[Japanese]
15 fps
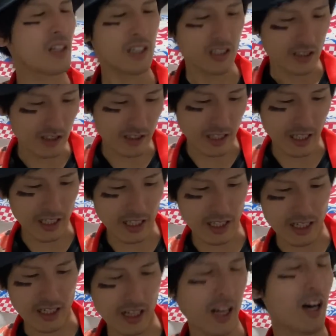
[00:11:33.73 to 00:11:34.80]
ツイッターか
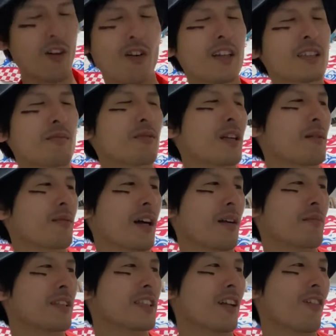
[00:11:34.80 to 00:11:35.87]
ら、あ、ワンセブライブから
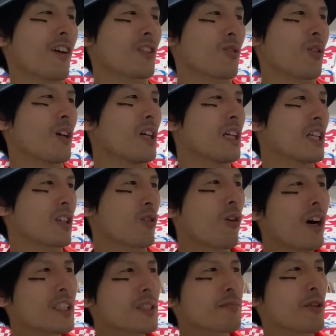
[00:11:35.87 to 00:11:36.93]
皆さんの回答。5
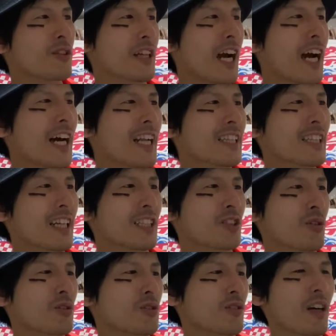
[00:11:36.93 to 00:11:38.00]
月病に新たな
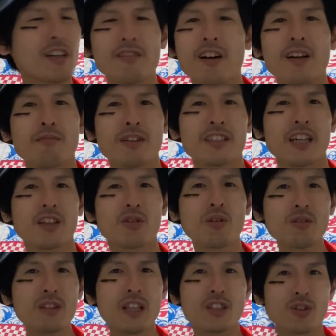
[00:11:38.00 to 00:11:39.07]
症状が加わりました。ど
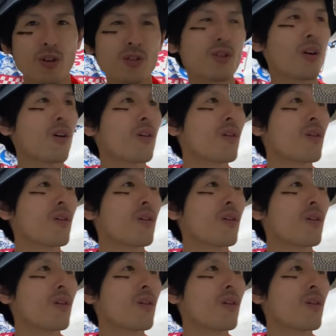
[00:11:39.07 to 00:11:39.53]
んな症状